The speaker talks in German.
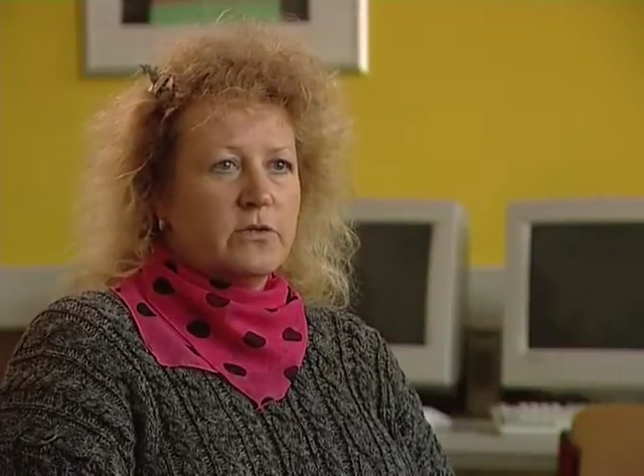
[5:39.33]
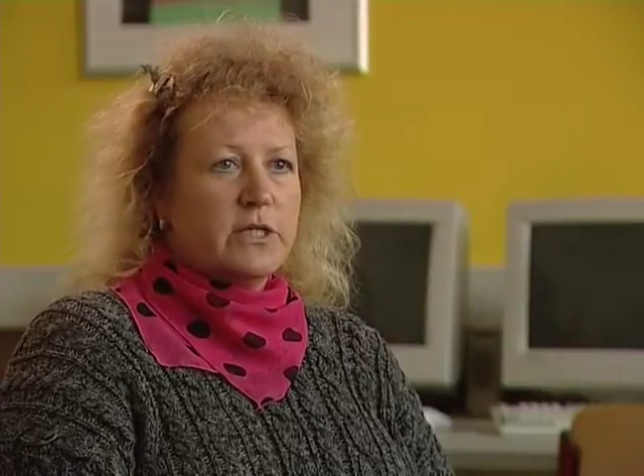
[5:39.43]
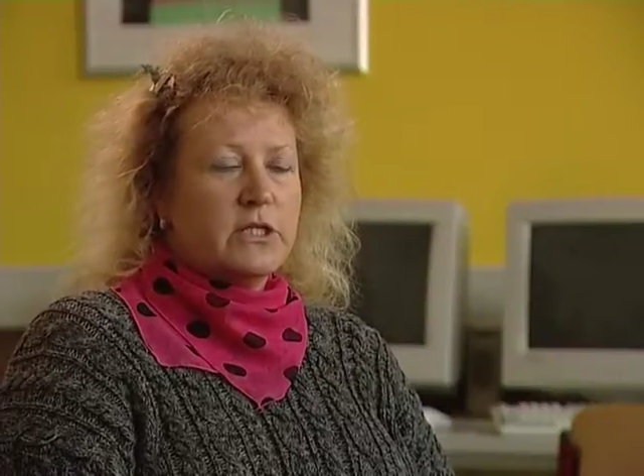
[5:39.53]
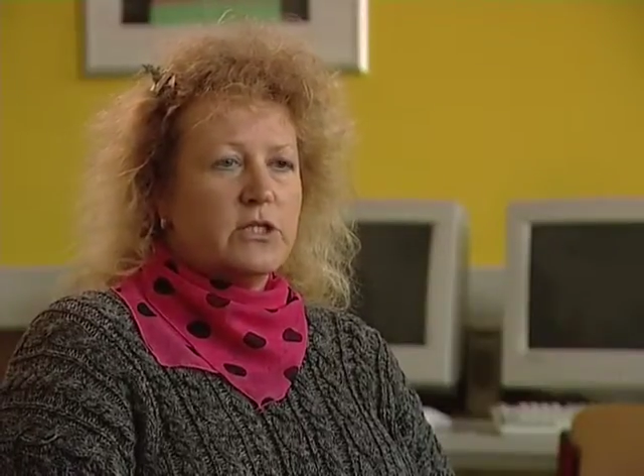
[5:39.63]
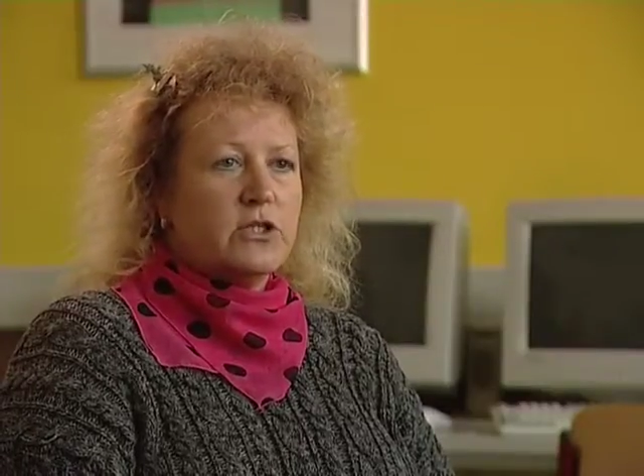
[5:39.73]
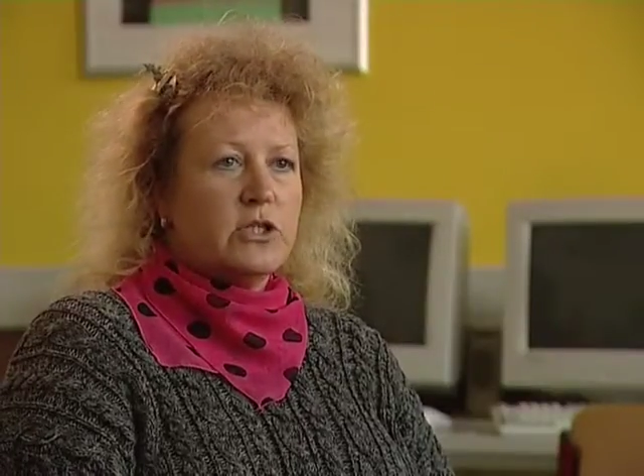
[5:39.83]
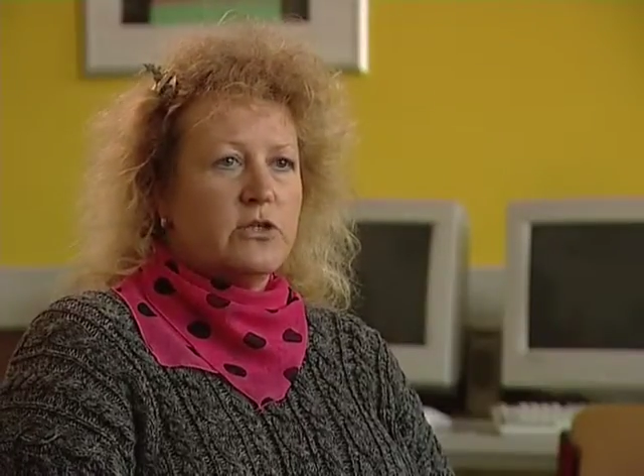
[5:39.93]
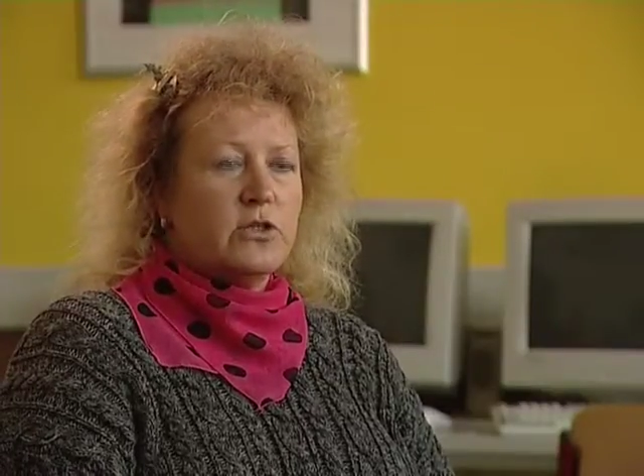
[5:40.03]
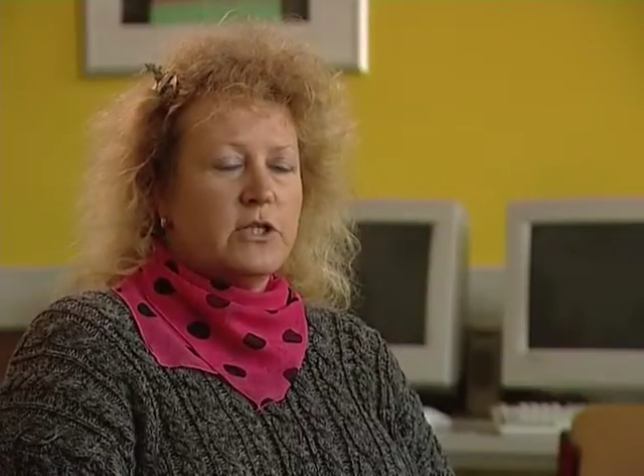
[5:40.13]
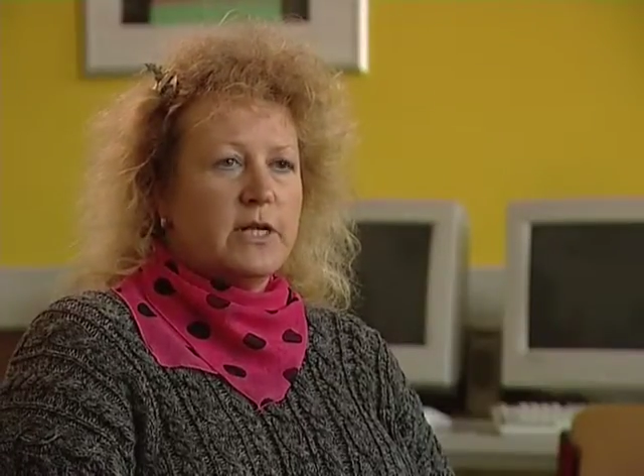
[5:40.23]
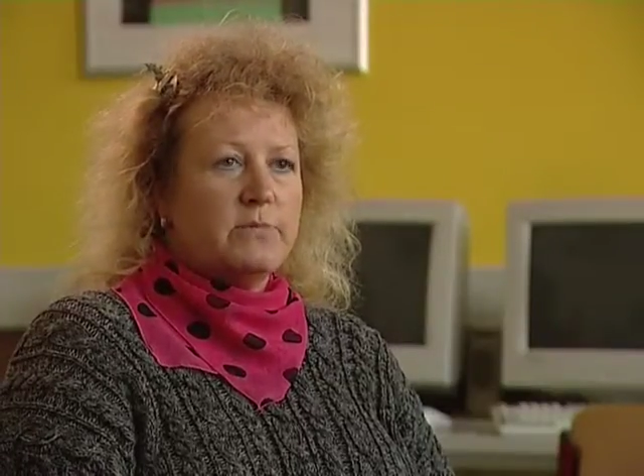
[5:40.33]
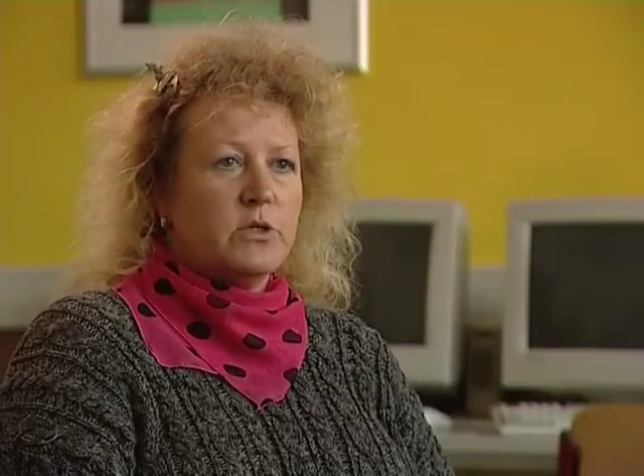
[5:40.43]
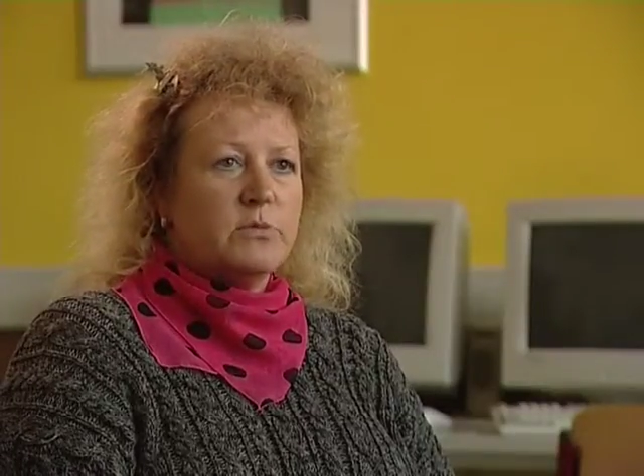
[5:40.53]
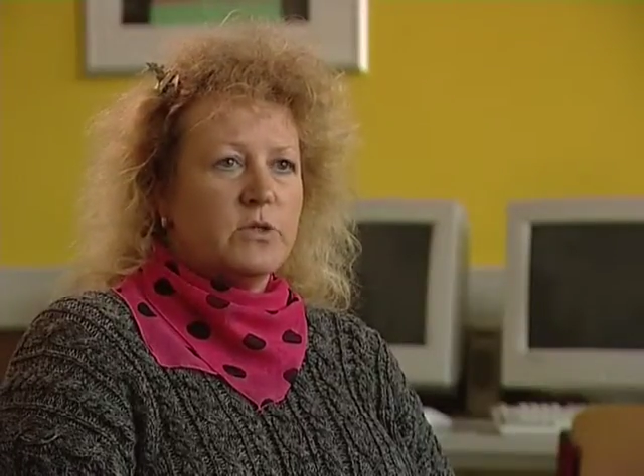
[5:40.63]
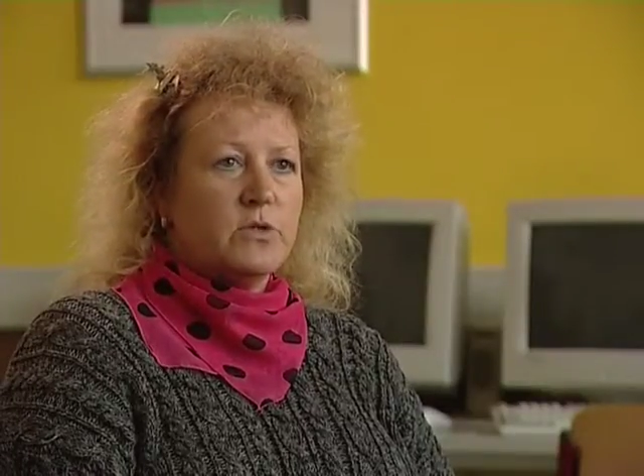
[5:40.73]
Und jetzt stehen noch die
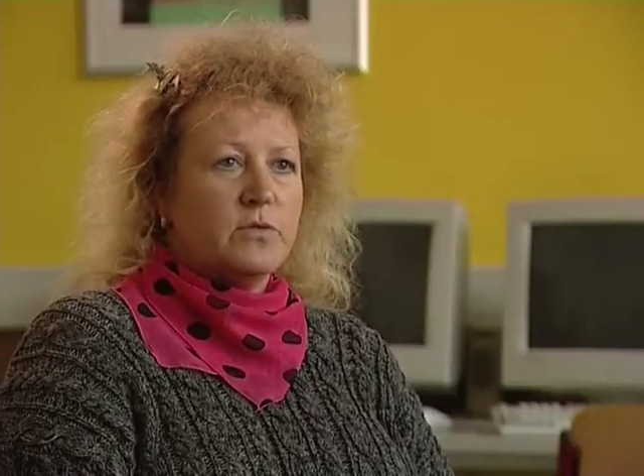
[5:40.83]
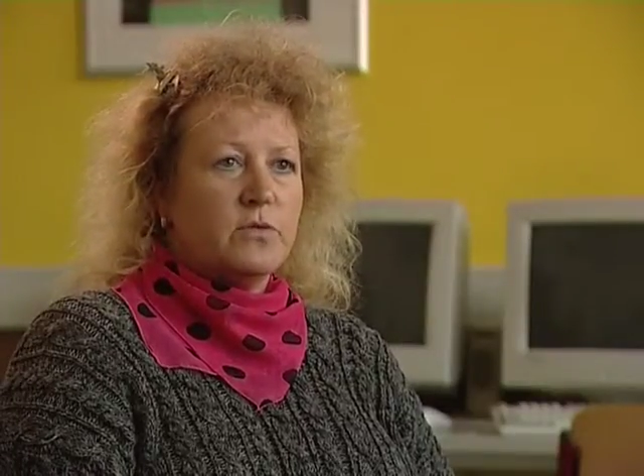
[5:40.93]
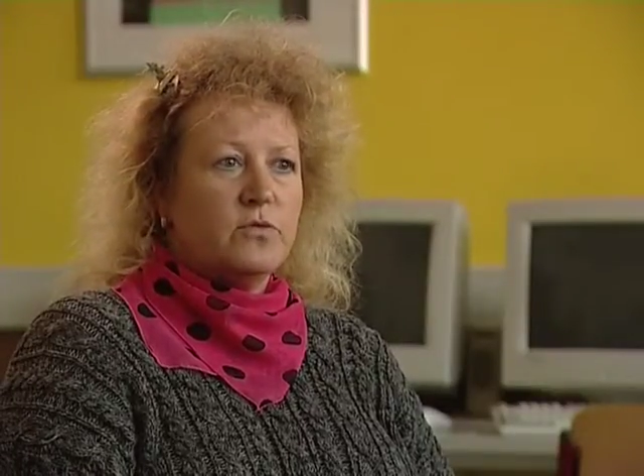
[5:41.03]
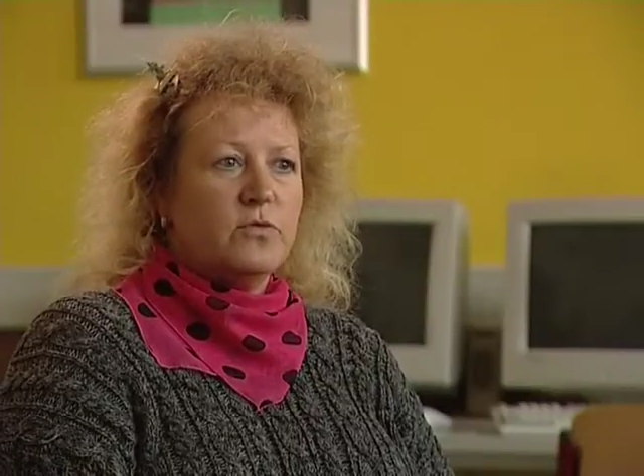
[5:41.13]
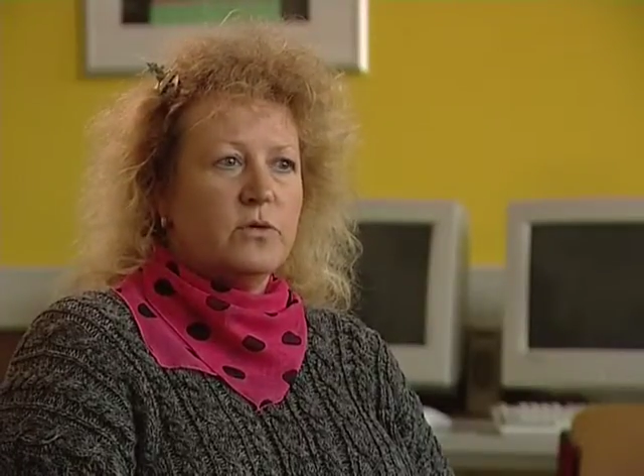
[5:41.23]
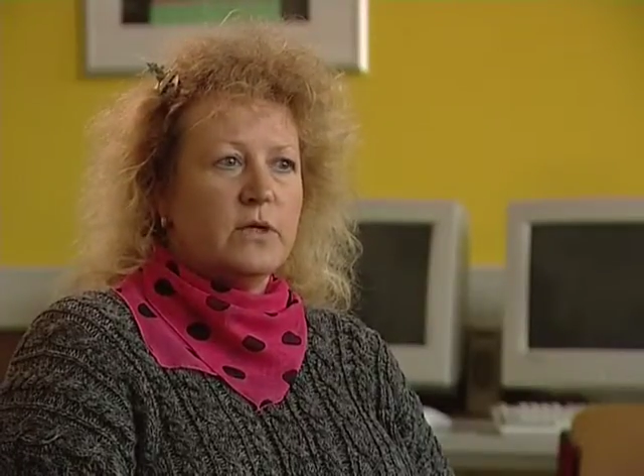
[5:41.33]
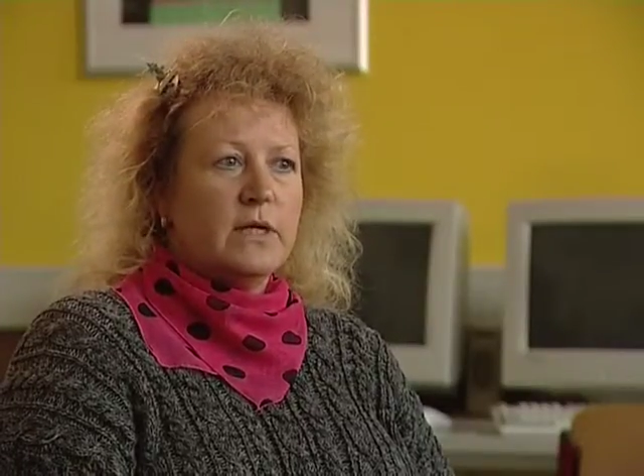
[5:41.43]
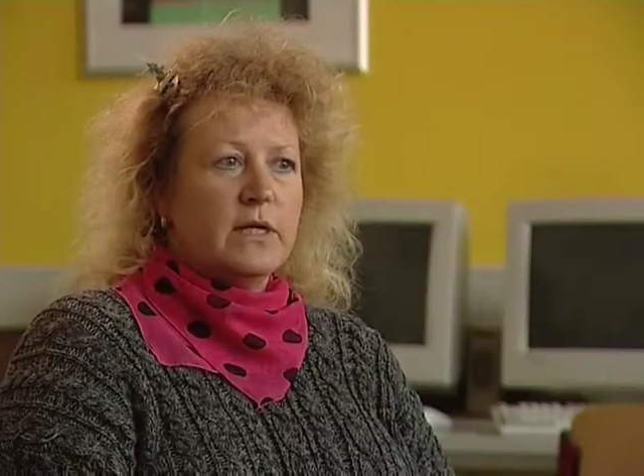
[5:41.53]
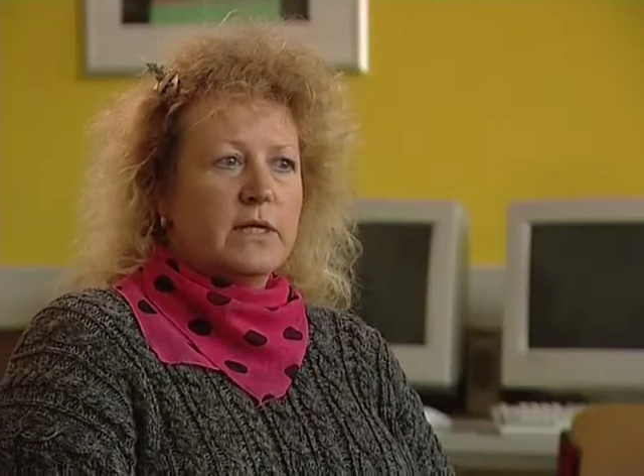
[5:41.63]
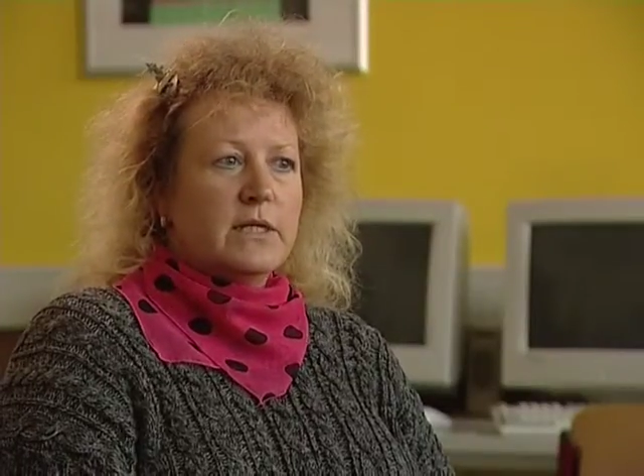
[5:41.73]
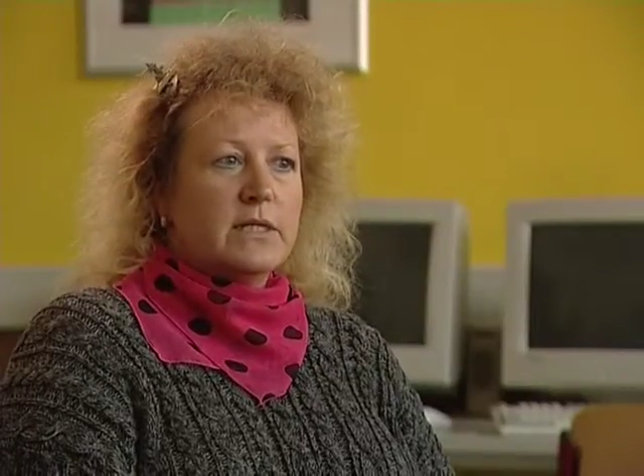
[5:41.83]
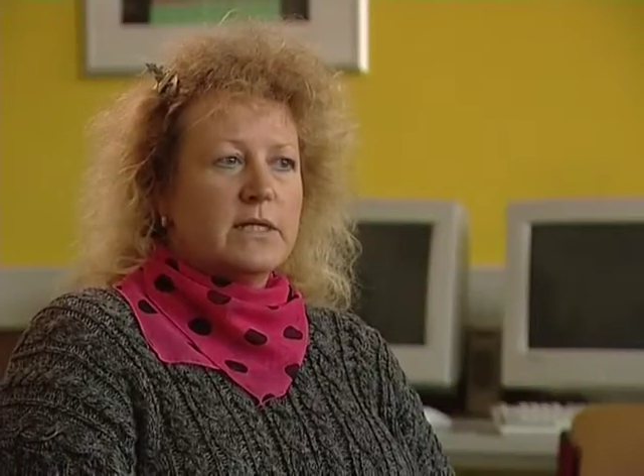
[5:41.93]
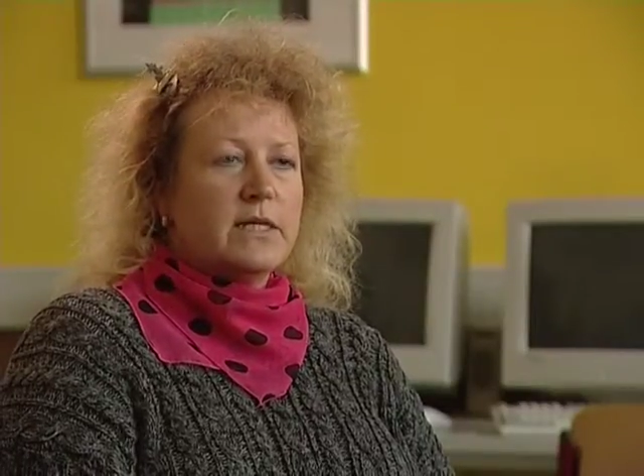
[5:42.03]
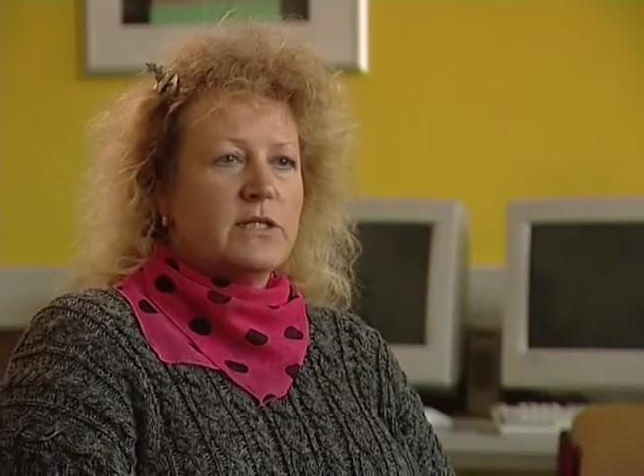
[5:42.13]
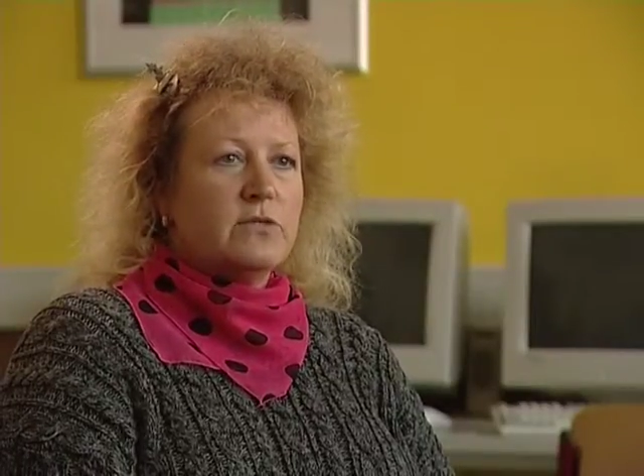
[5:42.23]
Laptops zur Verfügung.
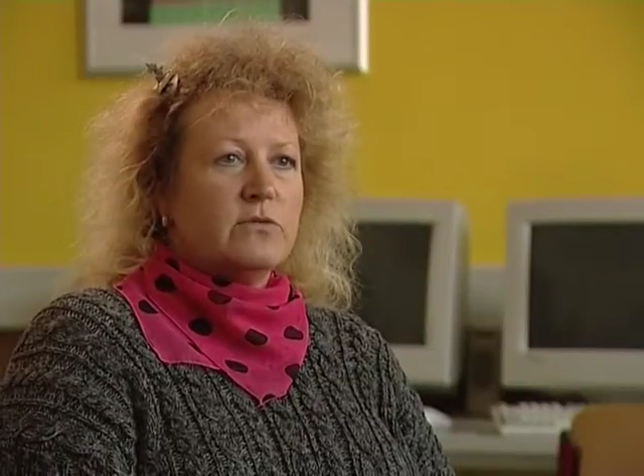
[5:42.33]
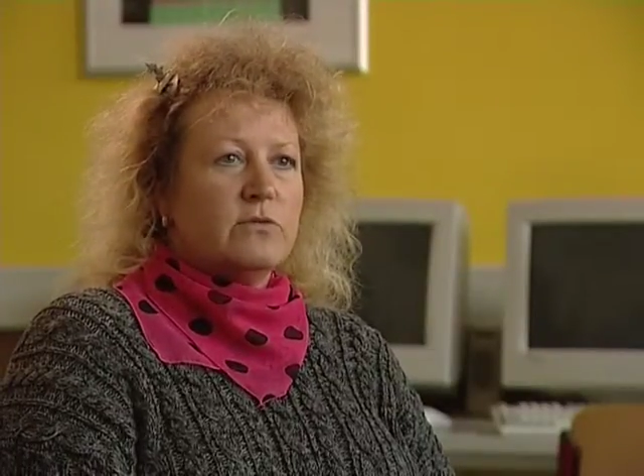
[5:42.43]
Das heißt,